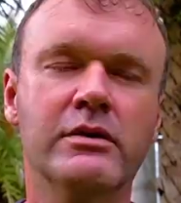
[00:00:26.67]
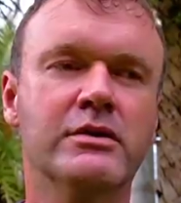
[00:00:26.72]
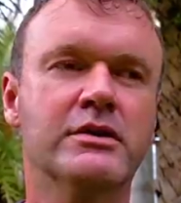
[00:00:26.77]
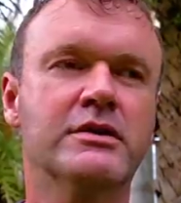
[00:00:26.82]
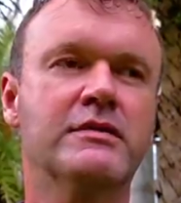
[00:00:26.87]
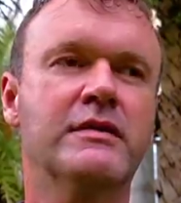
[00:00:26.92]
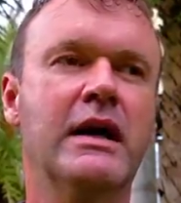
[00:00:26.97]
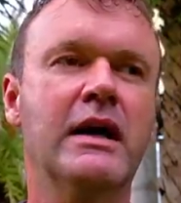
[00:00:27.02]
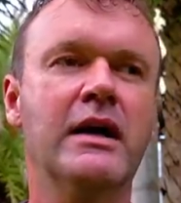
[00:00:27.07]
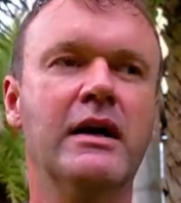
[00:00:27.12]
Und
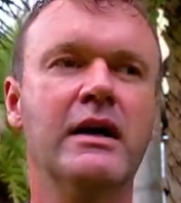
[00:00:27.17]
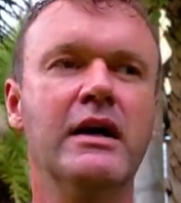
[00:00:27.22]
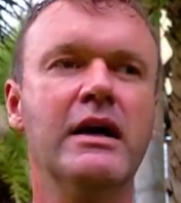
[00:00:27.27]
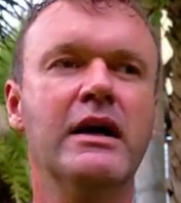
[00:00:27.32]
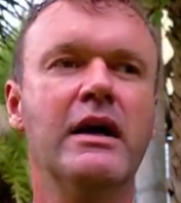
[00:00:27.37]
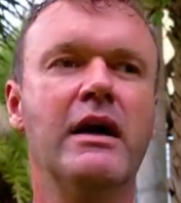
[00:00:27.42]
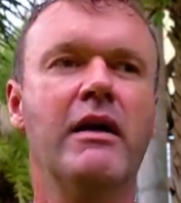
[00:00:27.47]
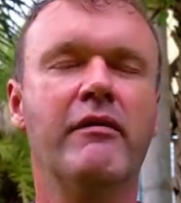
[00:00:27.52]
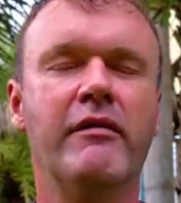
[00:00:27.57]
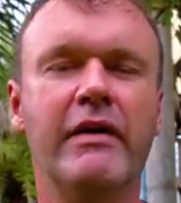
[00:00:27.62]
zwar,
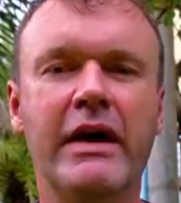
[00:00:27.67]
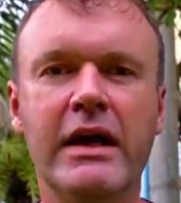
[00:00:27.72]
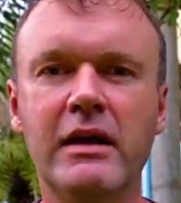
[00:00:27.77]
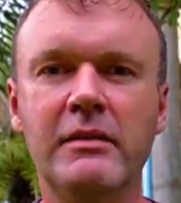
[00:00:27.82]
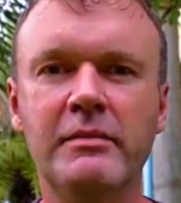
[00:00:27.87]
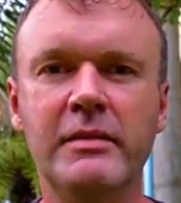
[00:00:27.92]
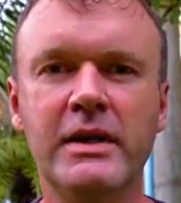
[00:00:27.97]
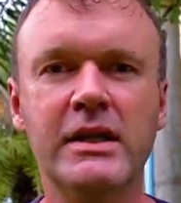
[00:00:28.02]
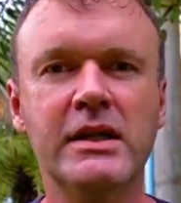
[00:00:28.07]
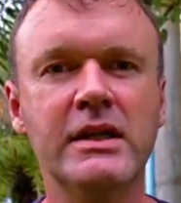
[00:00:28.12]

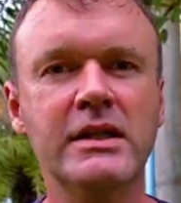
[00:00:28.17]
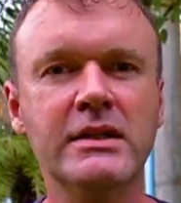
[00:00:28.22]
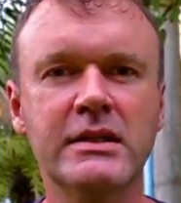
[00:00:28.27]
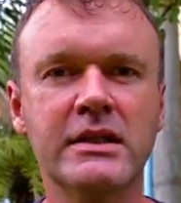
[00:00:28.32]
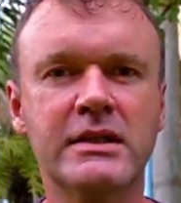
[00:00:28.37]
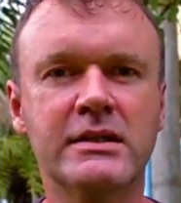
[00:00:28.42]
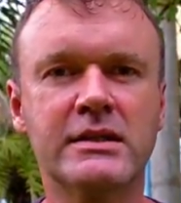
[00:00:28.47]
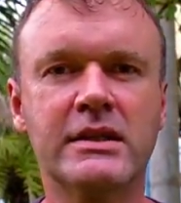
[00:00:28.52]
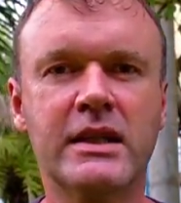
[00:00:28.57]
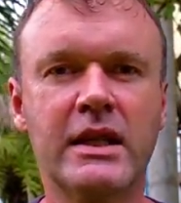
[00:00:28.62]
weil mich
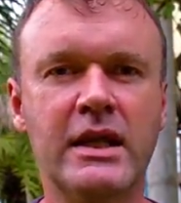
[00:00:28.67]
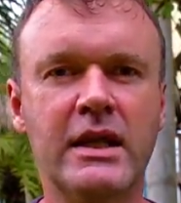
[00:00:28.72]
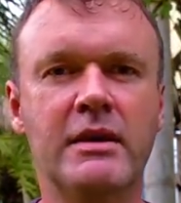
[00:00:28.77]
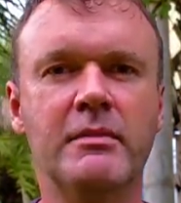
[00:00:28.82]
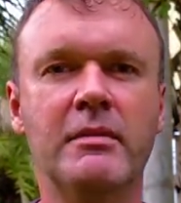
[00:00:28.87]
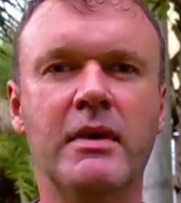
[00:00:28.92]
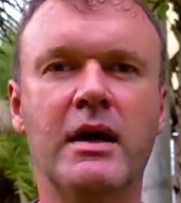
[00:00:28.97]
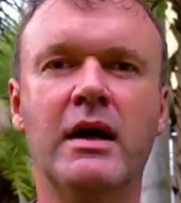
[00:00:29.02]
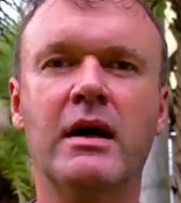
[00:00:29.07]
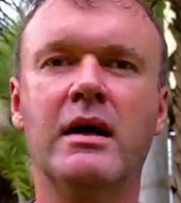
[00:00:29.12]
dieses
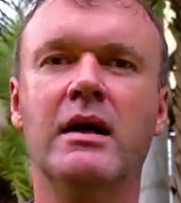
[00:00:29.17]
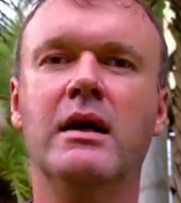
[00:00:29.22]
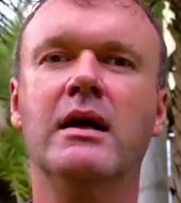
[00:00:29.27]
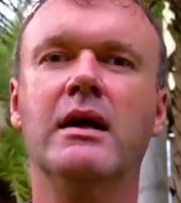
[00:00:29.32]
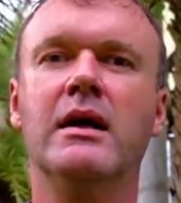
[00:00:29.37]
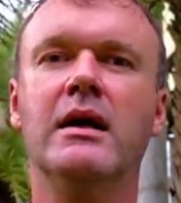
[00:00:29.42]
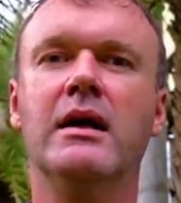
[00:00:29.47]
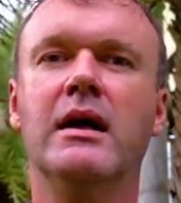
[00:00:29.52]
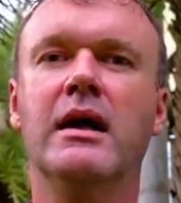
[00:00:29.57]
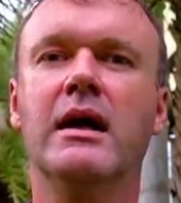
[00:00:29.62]
Thema
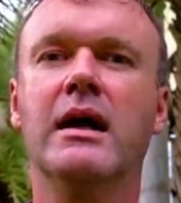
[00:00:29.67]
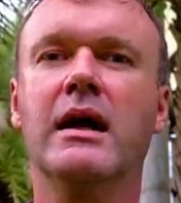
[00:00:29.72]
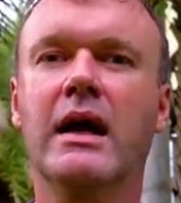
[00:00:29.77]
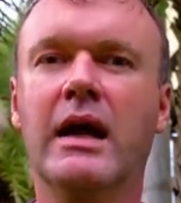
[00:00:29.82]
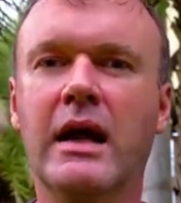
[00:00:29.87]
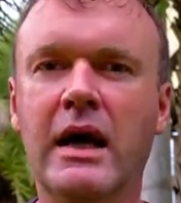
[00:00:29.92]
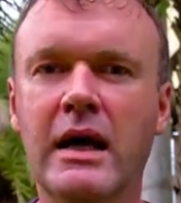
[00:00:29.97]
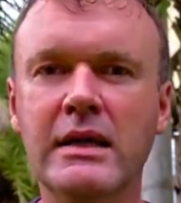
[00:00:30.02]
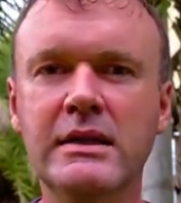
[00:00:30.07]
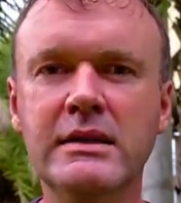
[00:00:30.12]

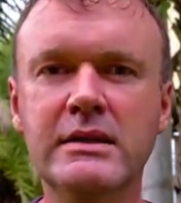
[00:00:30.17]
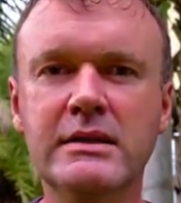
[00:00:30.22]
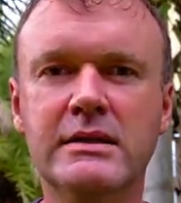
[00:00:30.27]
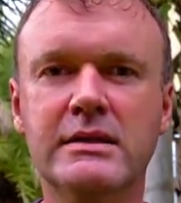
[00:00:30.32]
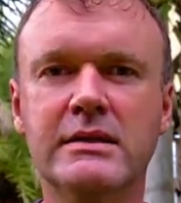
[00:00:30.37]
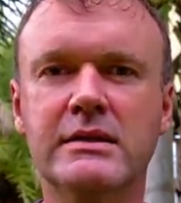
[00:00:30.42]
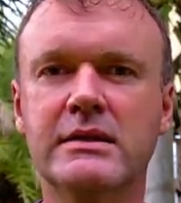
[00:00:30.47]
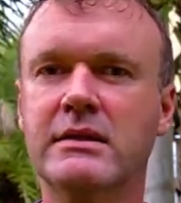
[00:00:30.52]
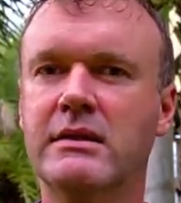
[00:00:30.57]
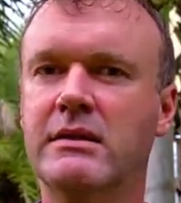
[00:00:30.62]

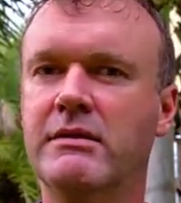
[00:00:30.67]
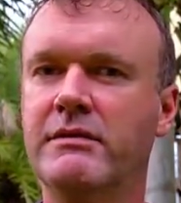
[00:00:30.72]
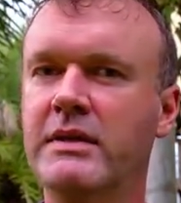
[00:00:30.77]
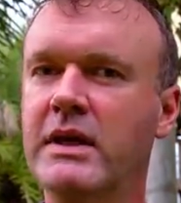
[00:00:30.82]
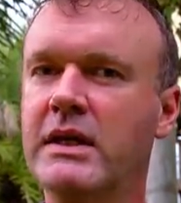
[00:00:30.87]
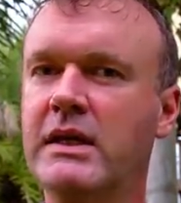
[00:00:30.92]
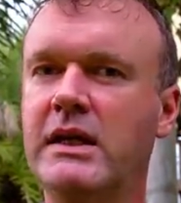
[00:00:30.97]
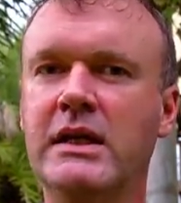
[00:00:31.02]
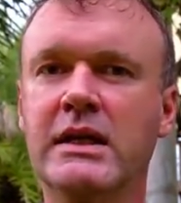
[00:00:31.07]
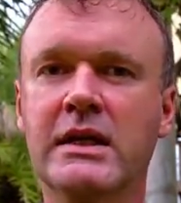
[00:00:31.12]
ganz
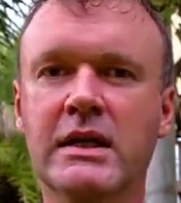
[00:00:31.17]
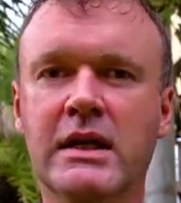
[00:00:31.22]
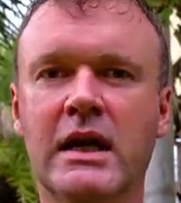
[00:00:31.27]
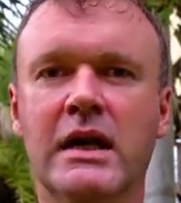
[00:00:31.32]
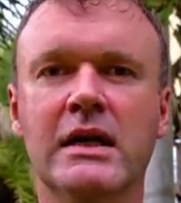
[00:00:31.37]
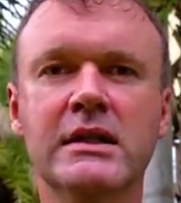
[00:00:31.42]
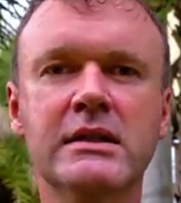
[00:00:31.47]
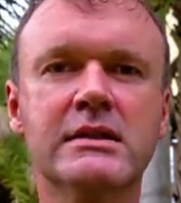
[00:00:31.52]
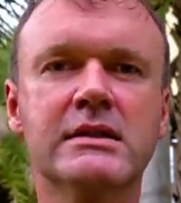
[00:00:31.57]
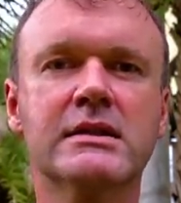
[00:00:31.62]
wirklich
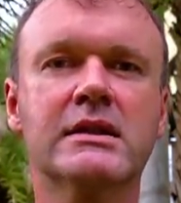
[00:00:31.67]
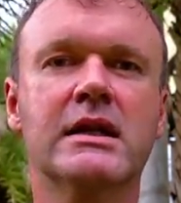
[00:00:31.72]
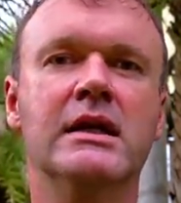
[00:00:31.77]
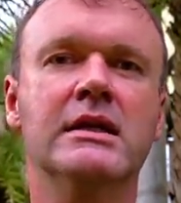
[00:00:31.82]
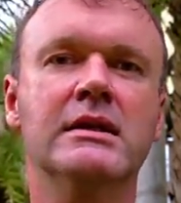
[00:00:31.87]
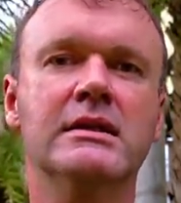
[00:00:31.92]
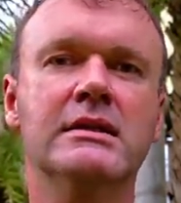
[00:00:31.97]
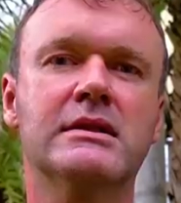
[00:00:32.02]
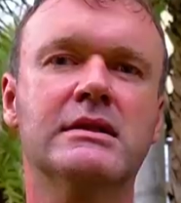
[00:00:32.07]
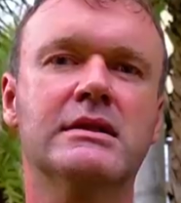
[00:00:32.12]
ganz,
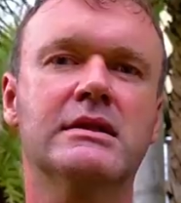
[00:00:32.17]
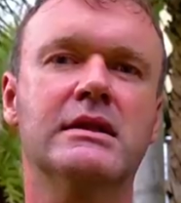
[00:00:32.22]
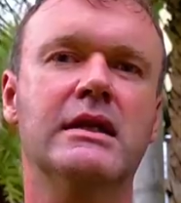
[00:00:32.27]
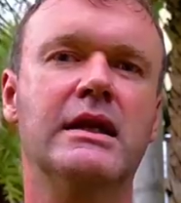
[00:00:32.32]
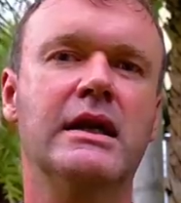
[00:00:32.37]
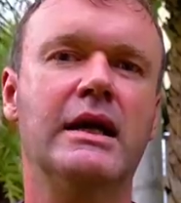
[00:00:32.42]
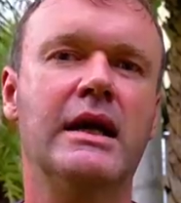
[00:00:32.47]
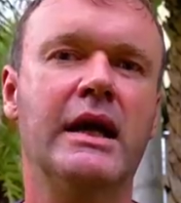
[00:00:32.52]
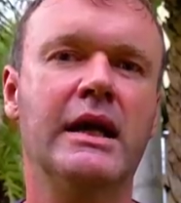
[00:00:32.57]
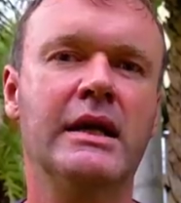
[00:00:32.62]
ganz
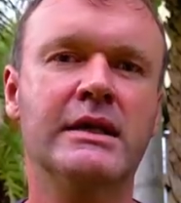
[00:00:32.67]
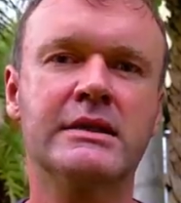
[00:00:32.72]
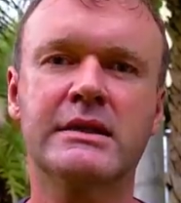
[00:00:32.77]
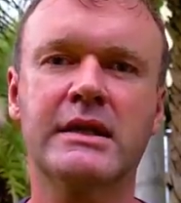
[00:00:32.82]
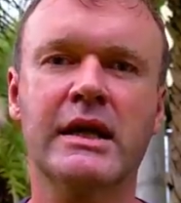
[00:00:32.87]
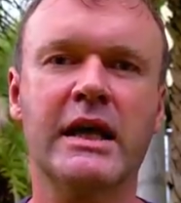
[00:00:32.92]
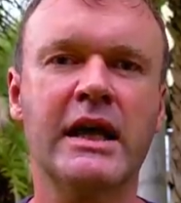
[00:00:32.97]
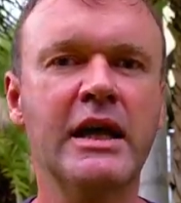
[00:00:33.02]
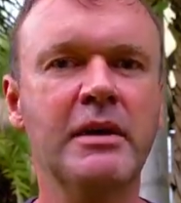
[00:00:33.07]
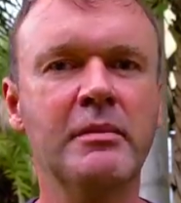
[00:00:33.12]

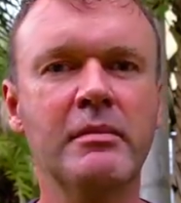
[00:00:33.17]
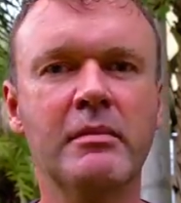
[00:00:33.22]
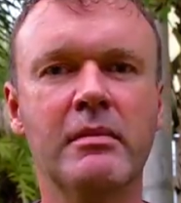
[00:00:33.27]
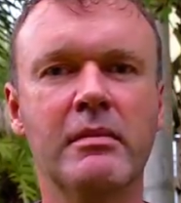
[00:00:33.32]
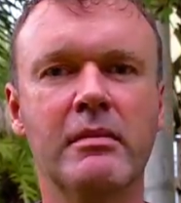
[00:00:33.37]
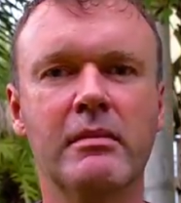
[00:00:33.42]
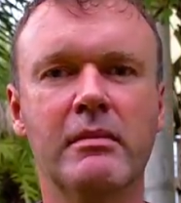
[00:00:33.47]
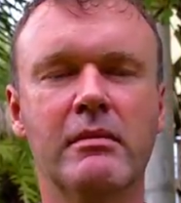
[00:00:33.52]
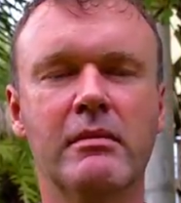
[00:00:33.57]
extrem